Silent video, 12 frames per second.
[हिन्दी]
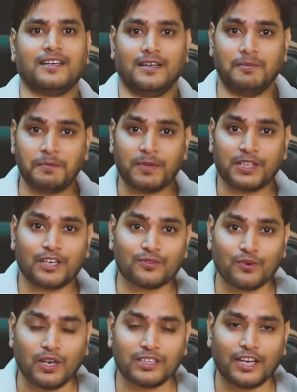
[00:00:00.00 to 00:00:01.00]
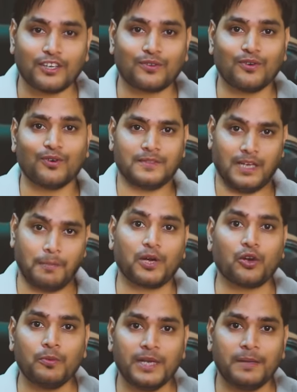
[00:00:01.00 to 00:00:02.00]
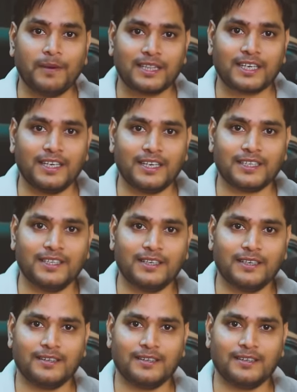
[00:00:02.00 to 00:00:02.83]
अभी पंद्रह सोलह तारीख को आप करो मेरी बात का यकीन